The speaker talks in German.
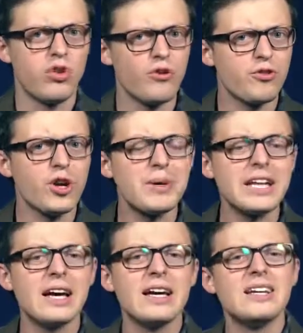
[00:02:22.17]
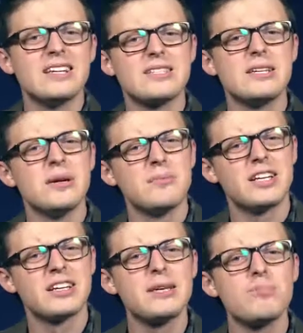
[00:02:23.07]
Oft hört man ja, dass die
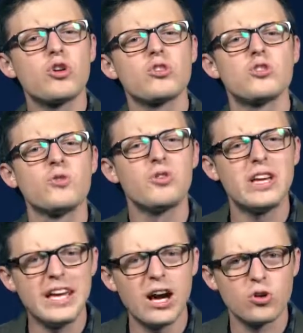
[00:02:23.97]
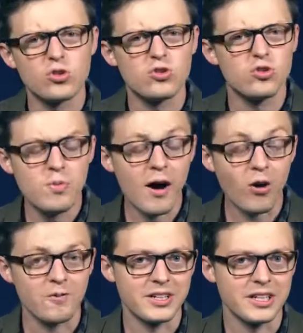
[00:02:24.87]
Batterieproduktion für E-Autos super
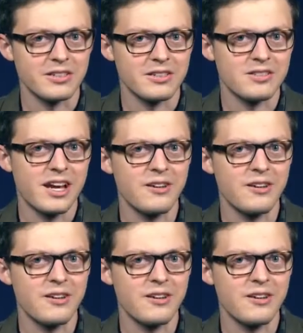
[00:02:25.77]
aufwendig ist.